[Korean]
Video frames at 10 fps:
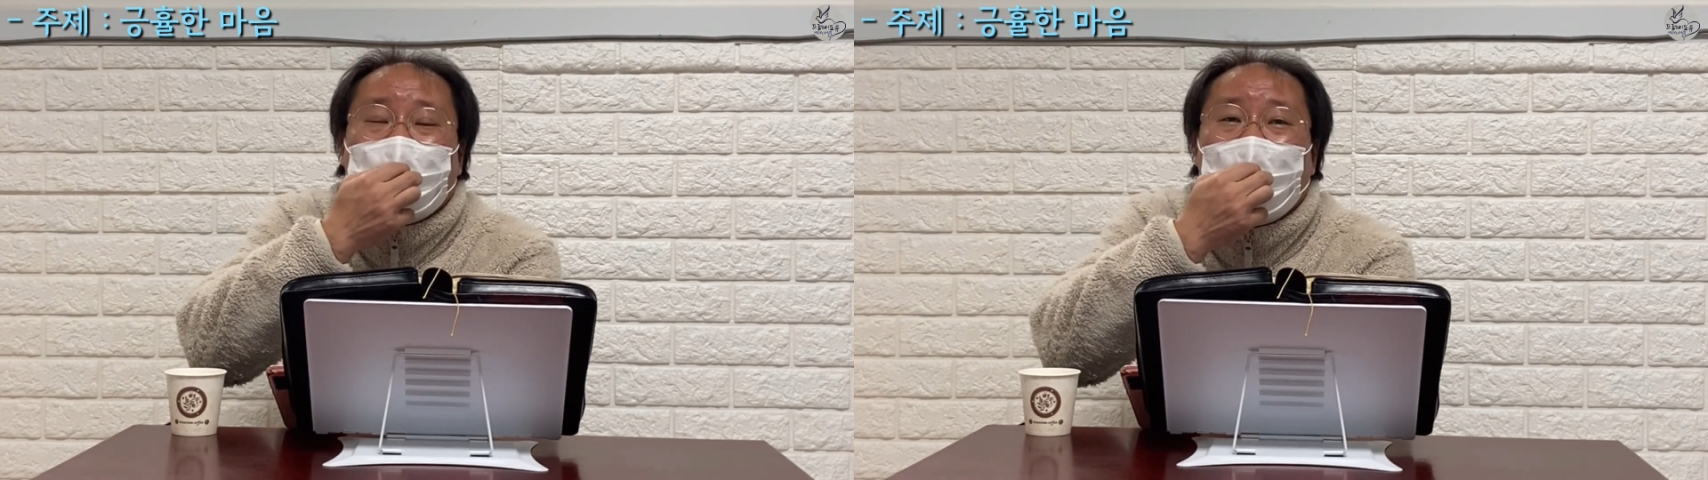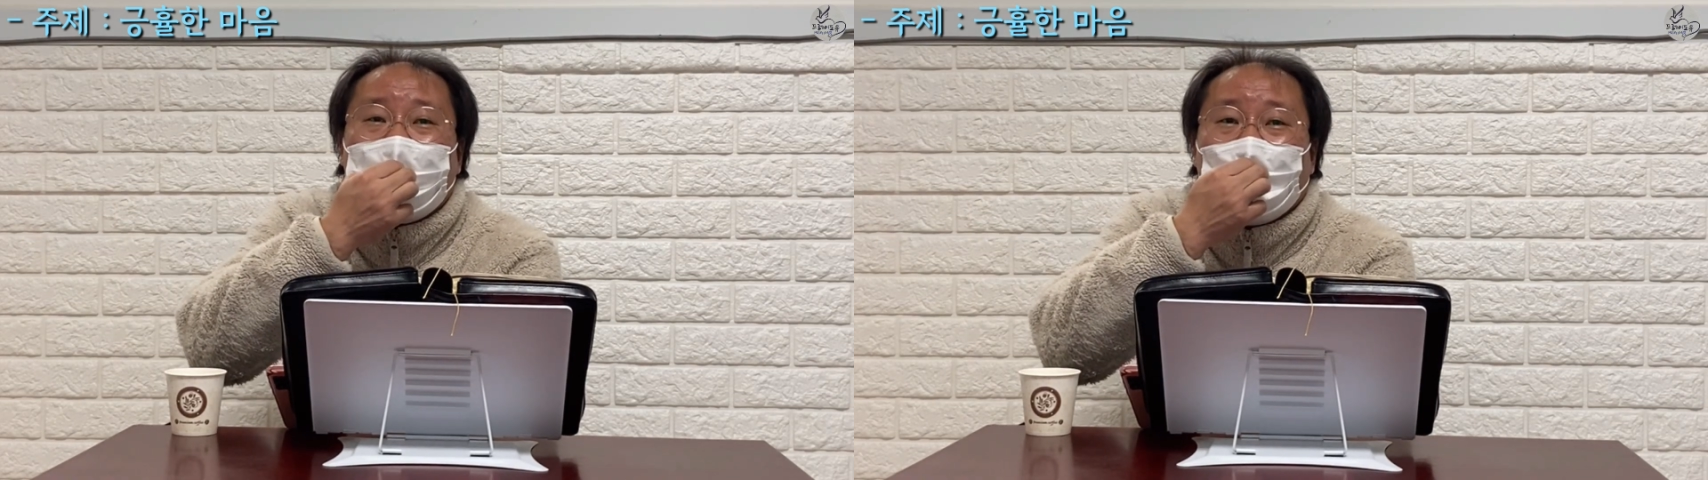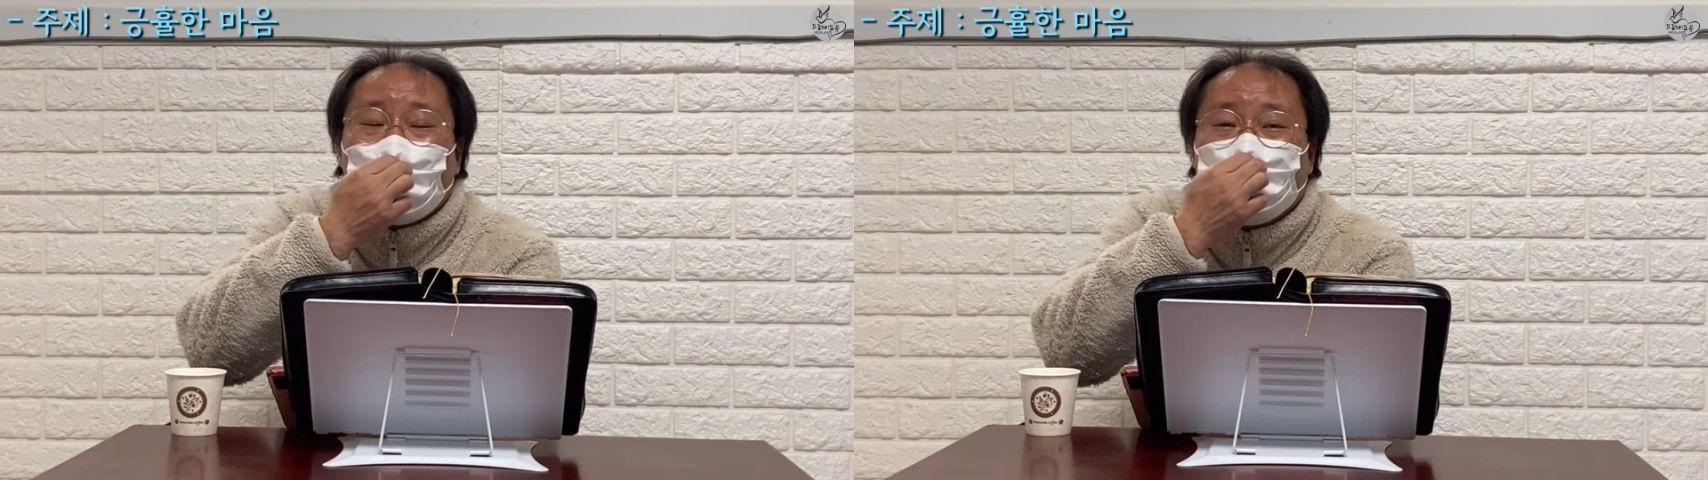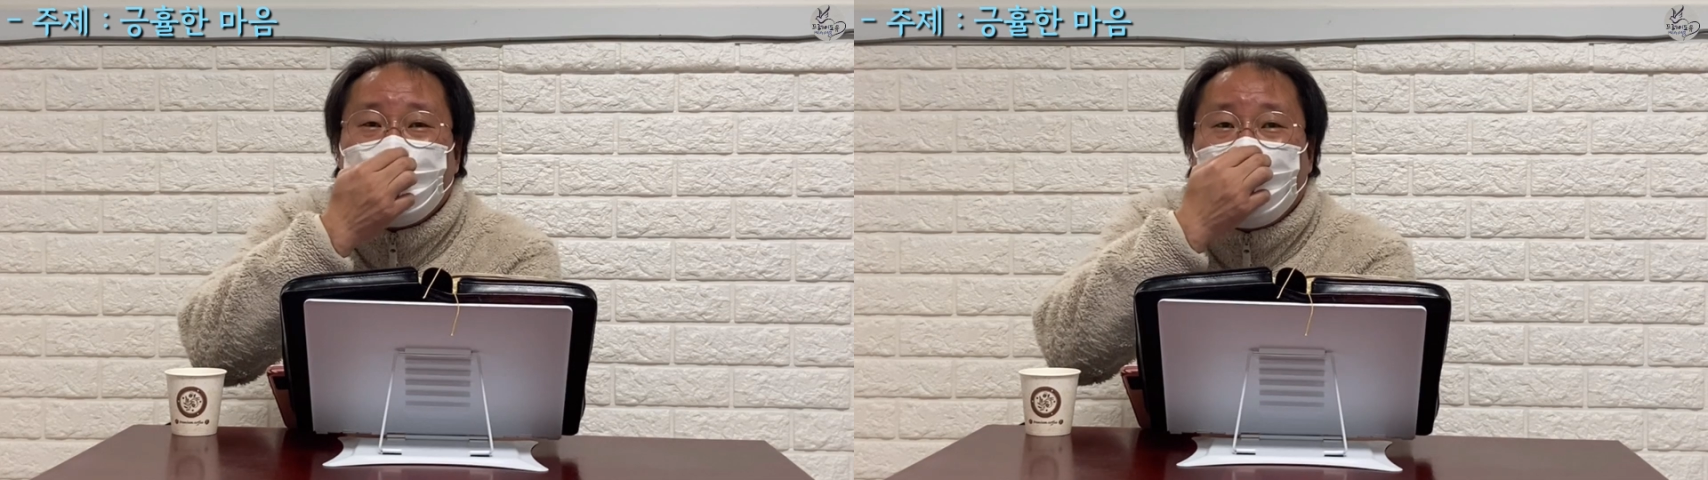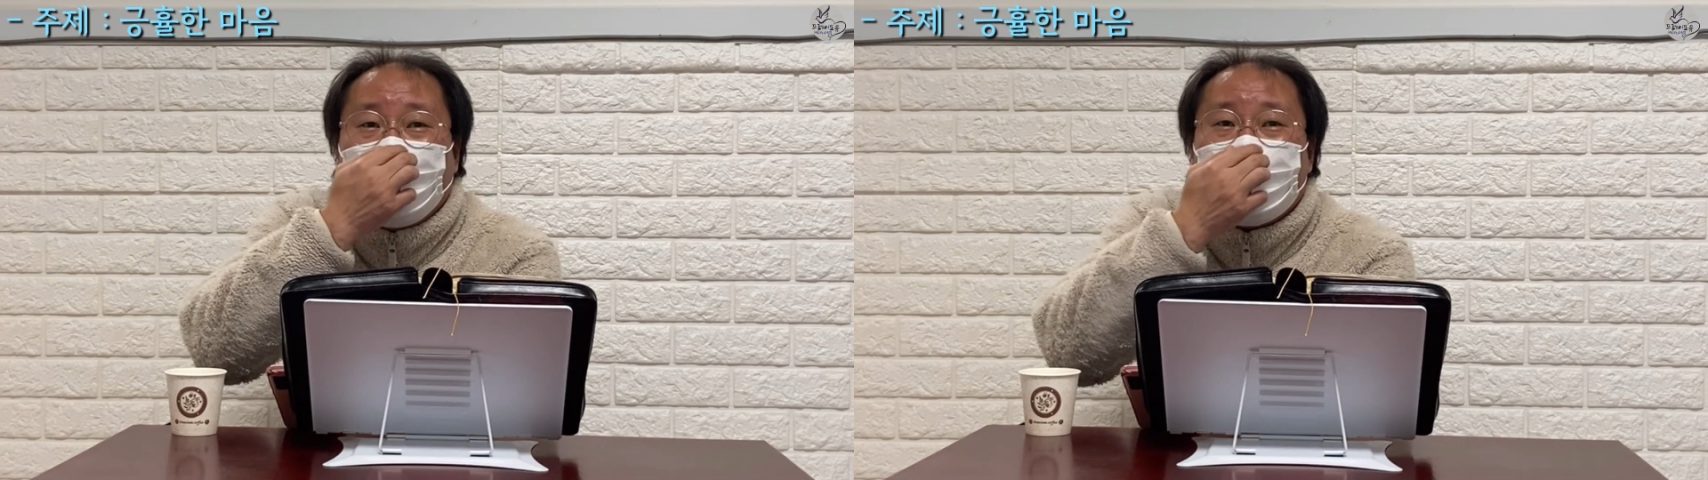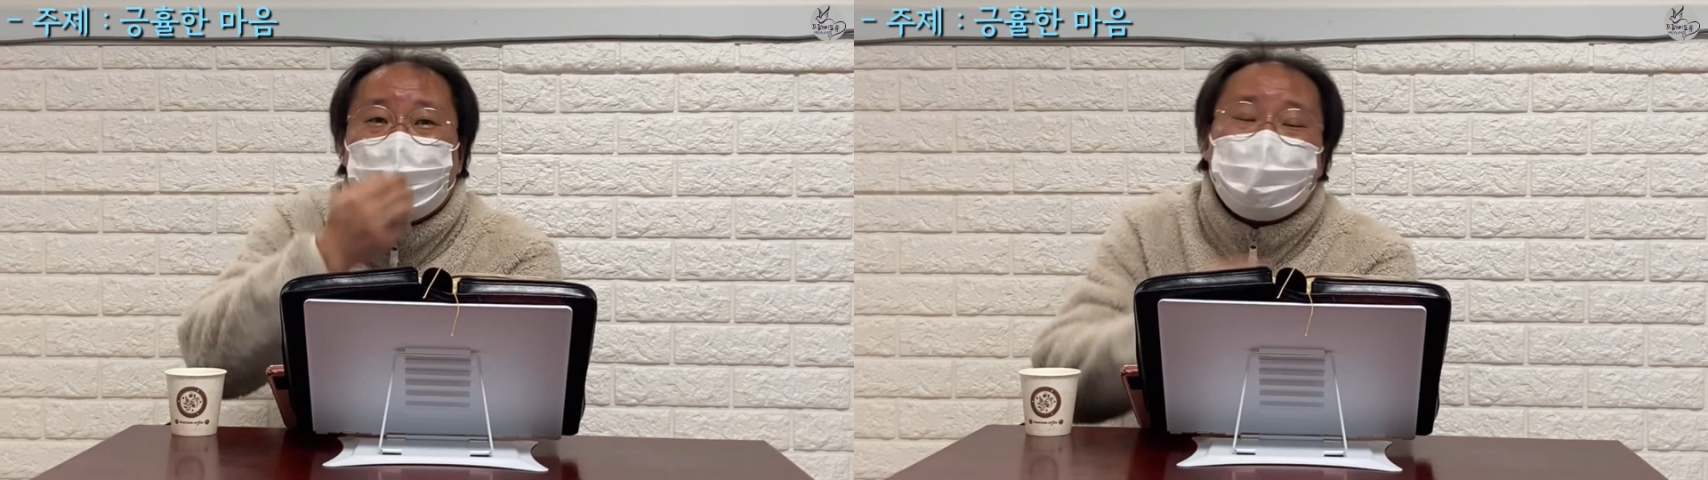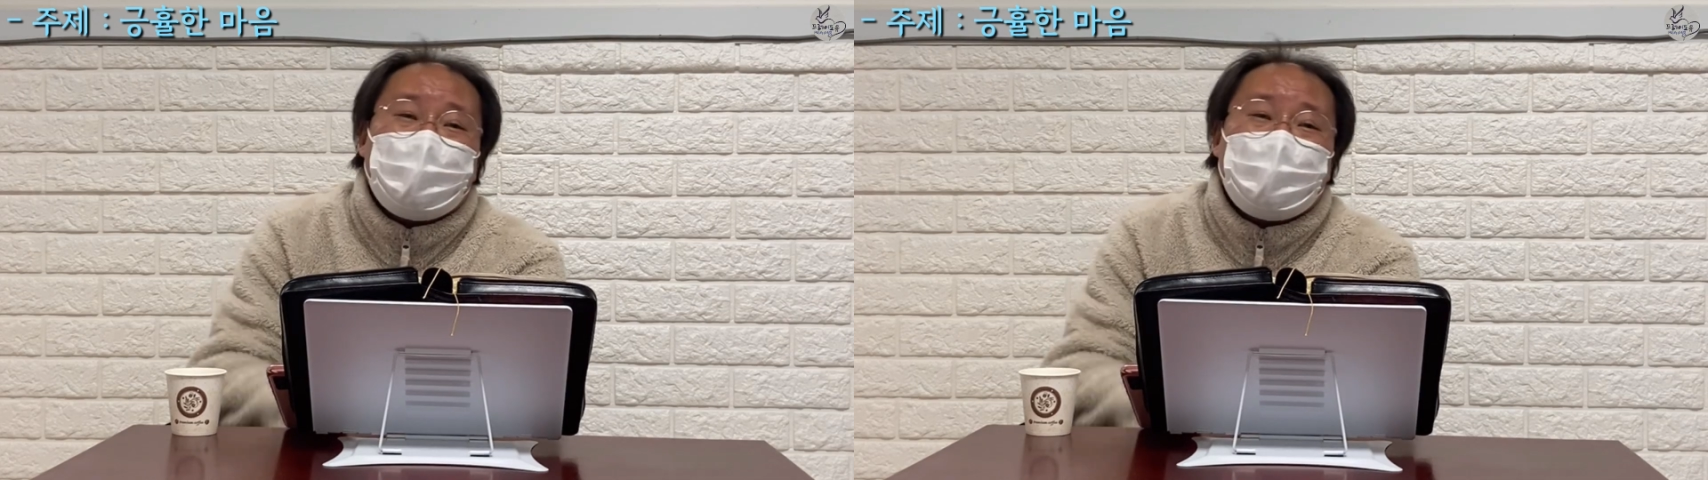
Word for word: 도와줬는데,